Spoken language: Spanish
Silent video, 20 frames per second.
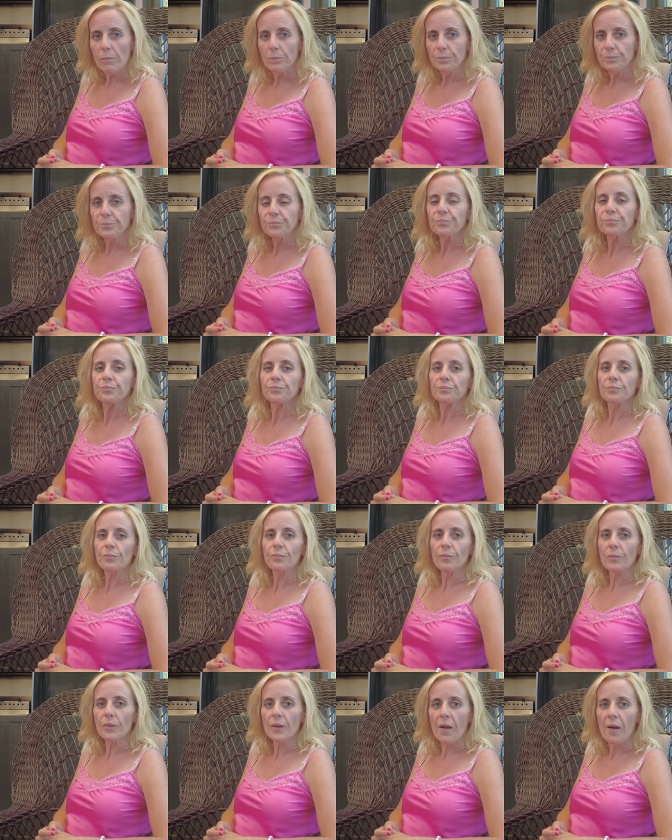¿Una
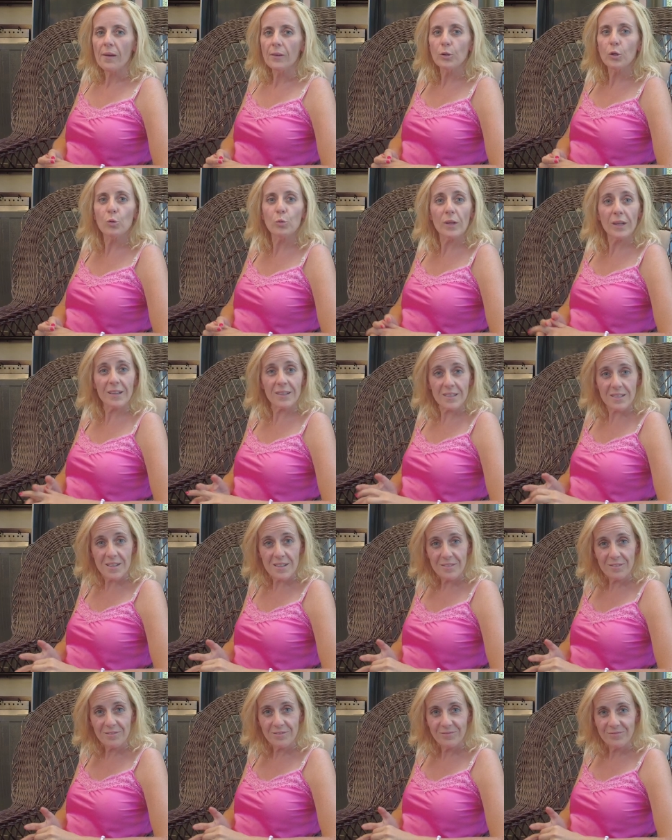habitación? No, una casa.
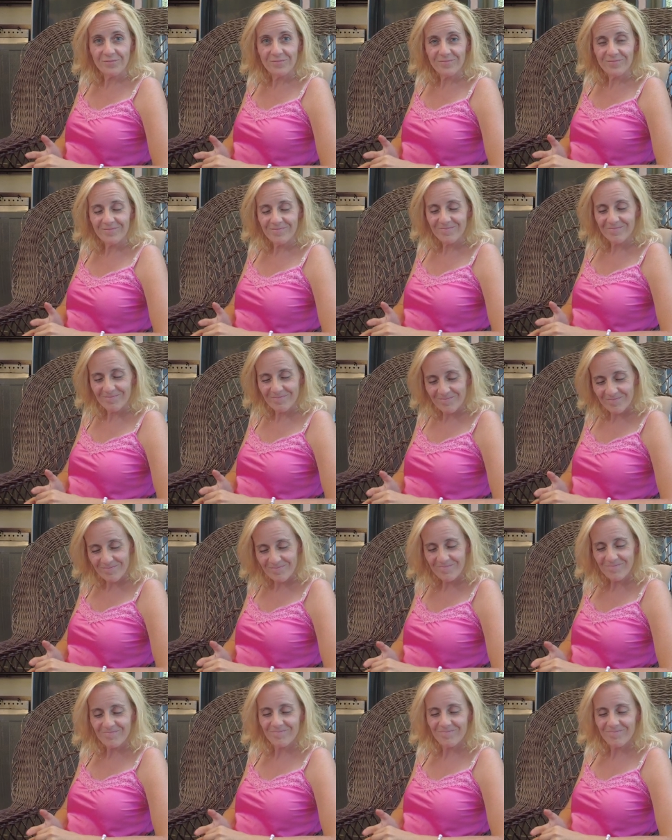¿Una casa?